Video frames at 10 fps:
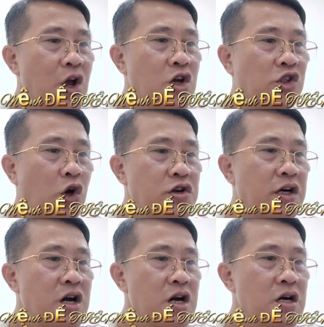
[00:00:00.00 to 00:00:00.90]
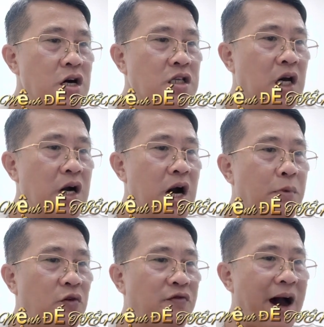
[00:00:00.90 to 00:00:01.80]
Số lượng ước chừng hơn
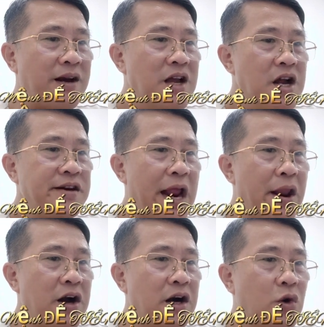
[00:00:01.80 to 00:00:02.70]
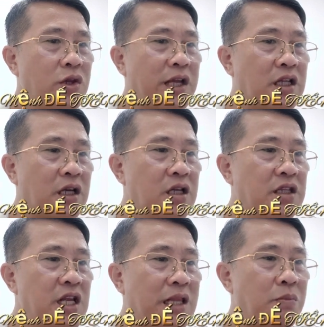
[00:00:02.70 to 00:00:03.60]
một vạn, đều là người có thần tử
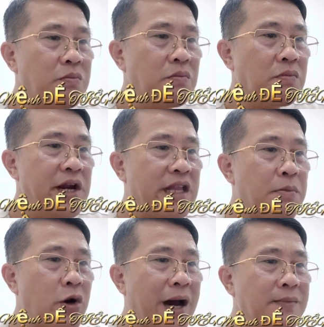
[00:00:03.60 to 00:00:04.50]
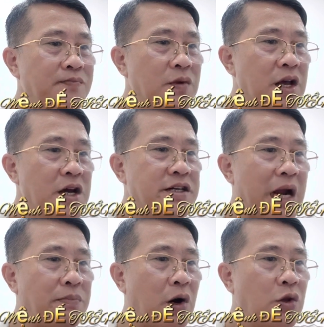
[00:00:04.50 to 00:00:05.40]
tiên tộc đi theo bọn hắn.
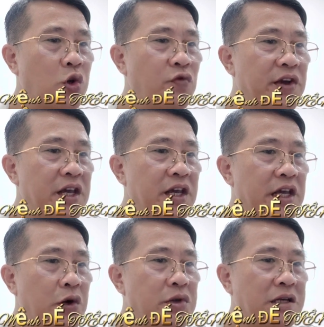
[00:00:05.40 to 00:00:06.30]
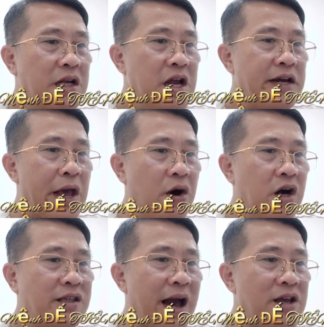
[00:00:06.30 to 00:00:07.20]
Trong đó tu vi yếu nhất đều ở
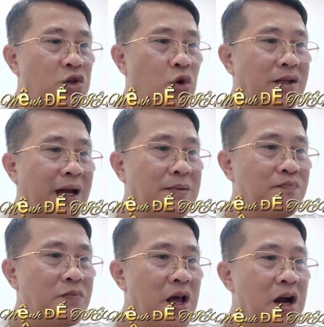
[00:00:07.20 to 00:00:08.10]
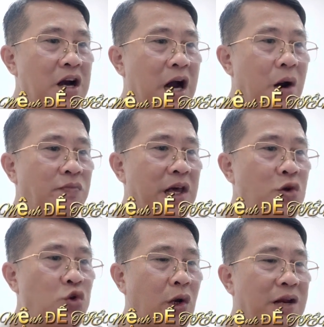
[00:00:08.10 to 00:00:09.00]
tại chuẩn thánh, không thiếu
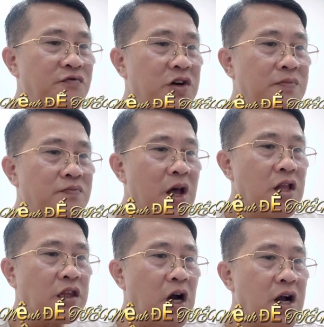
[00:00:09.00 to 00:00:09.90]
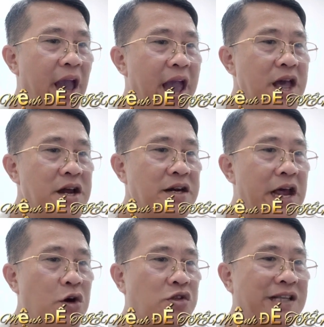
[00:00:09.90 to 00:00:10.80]
chuẩn thánh vương, từng kẻ
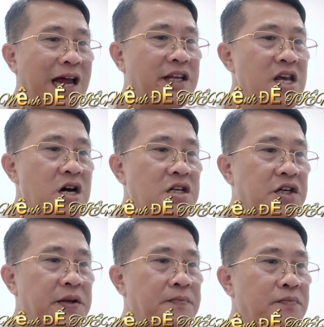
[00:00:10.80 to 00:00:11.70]
đều sát khí hơn người.